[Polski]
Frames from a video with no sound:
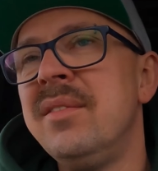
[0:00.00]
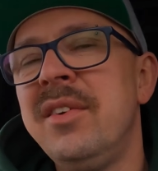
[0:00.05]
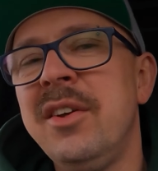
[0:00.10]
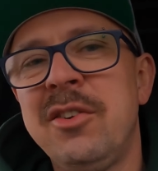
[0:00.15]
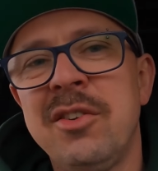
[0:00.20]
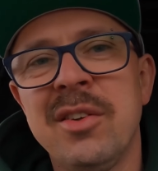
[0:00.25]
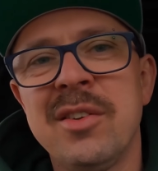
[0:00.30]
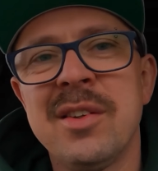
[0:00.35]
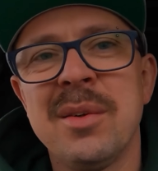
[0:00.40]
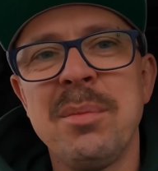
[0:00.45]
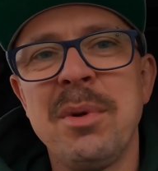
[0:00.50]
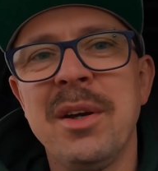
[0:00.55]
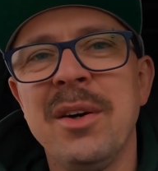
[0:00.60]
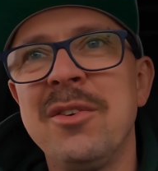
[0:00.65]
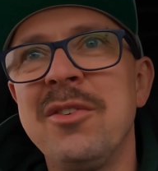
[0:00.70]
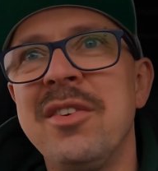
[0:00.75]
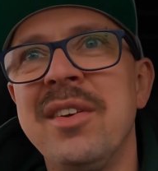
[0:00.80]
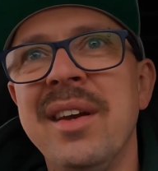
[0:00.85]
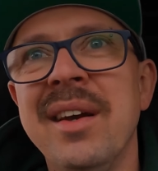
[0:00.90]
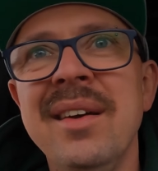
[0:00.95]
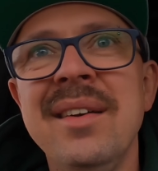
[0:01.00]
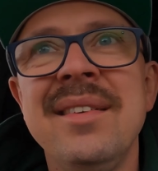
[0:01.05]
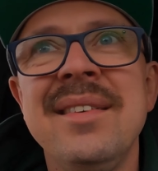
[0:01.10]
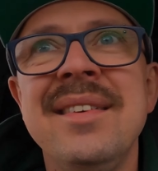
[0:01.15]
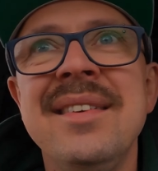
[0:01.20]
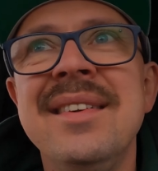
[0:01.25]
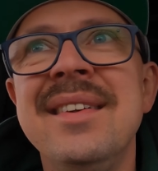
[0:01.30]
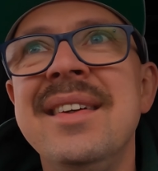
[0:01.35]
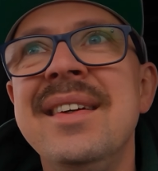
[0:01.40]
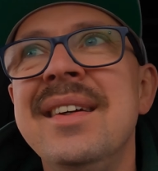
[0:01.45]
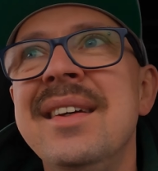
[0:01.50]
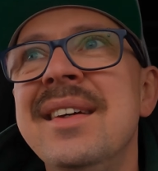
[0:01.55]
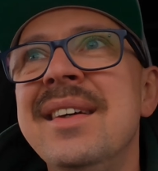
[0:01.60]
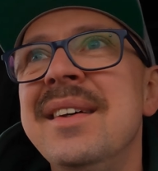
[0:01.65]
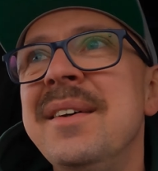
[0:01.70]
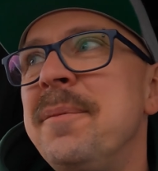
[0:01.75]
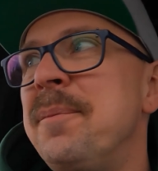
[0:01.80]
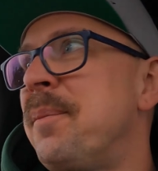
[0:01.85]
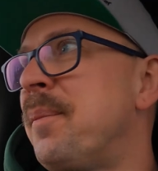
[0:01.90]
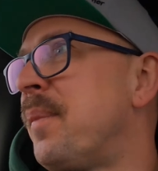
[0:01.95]
Wiecie o co mi chodzi, nie?
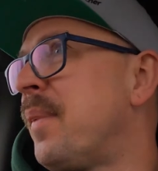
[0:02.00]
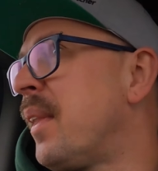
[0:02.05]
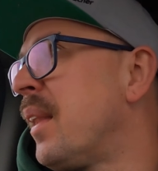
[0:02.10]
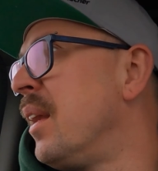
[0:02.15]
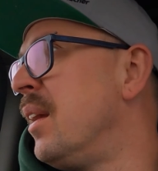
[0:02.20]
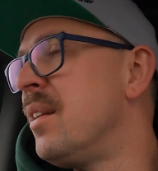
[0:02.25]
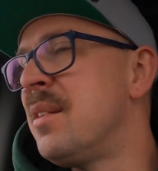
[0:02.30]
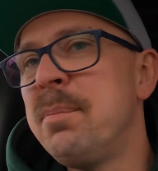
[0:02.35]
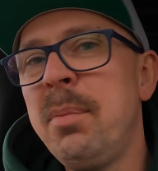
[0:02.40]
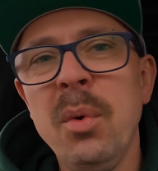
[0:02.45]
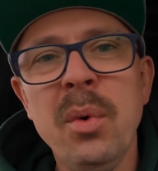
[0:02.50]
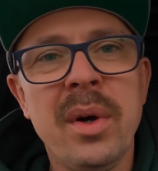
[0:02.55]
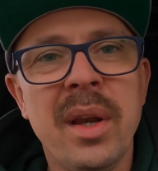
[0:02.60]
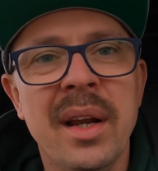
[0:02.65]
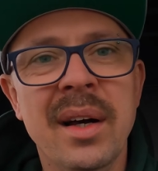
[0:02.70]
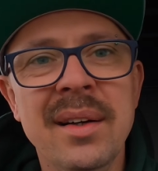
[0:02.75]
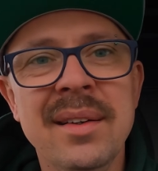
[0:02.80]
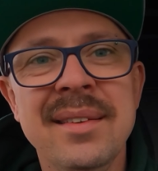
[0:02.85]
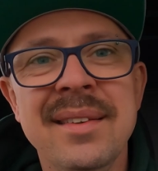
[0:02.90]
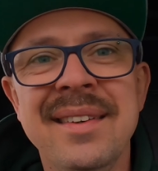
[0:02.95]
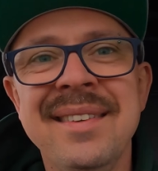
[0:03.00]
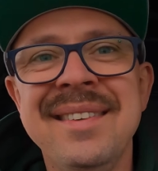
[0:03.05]
Z bunkra.